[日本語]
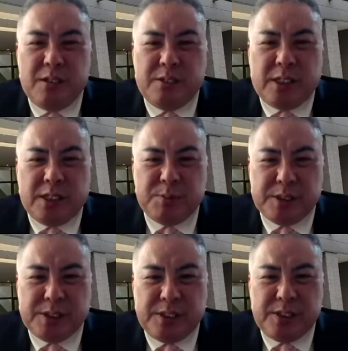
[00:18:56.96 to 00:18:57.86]
高
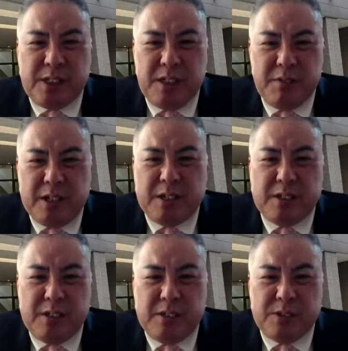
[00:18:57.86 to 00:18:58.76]
島さん的には
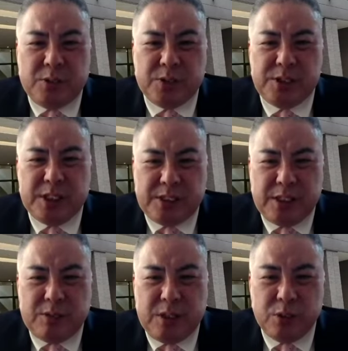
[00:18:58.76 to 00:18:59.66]
ご存知あっ
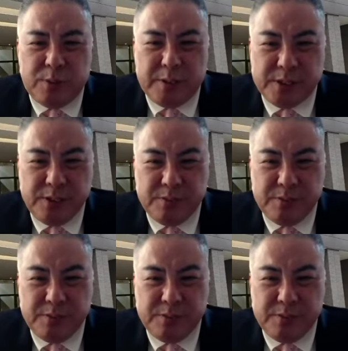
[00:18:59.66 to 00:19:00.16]
たらこれどう思います